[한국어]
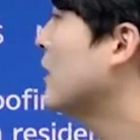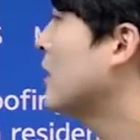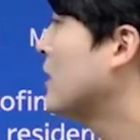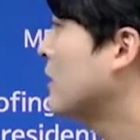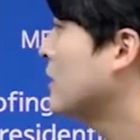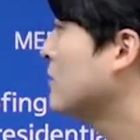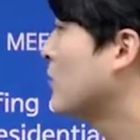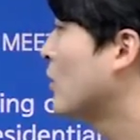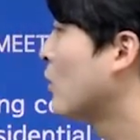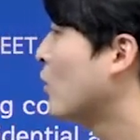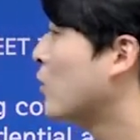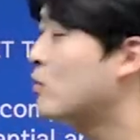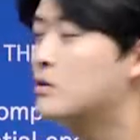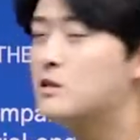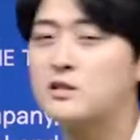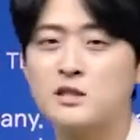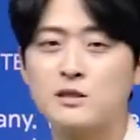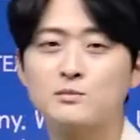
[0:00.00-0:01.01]
관련, 뭐
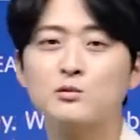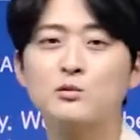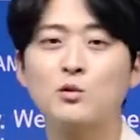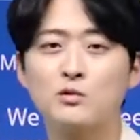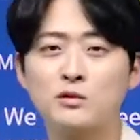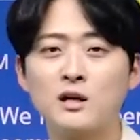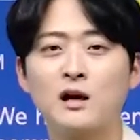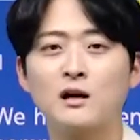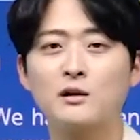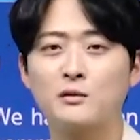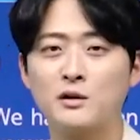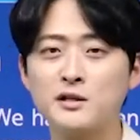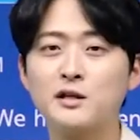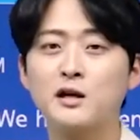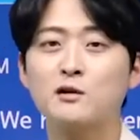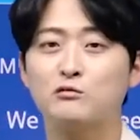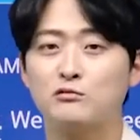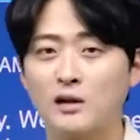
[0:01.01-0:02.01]
공, 지분 공사 관련
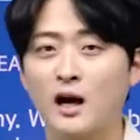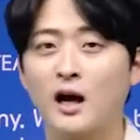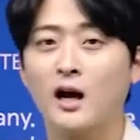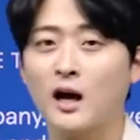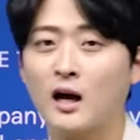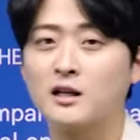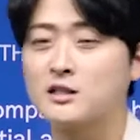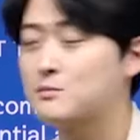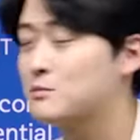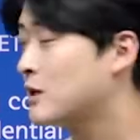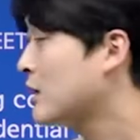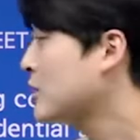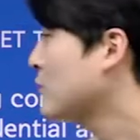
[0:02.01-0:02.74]
회사겠구나 지도를